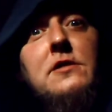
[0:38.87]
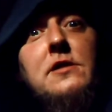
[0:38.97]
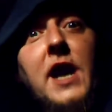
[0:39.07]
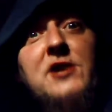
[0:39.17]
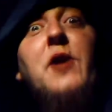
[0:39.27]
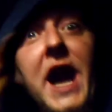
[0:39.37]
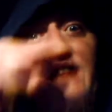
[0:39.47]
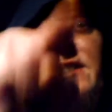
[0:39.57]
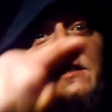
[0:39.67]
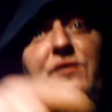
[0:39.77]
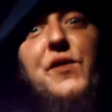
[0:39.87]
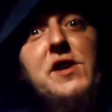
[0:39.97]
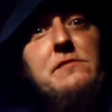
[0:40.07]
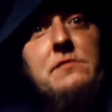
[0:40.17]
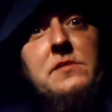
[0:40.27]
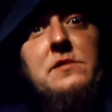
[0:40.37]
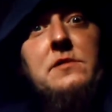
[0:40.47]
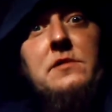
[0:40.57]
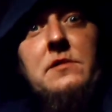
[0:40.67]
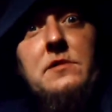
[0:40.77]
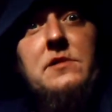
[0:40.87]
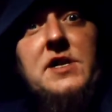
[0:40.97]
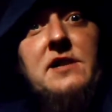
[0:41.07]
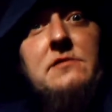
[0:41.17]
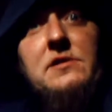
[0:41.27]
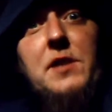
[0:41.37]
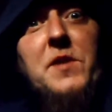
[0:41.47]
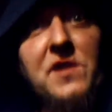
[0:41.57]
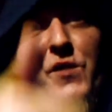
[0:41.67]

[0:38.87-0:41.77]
Also rate den Film. Ja, gibt es auf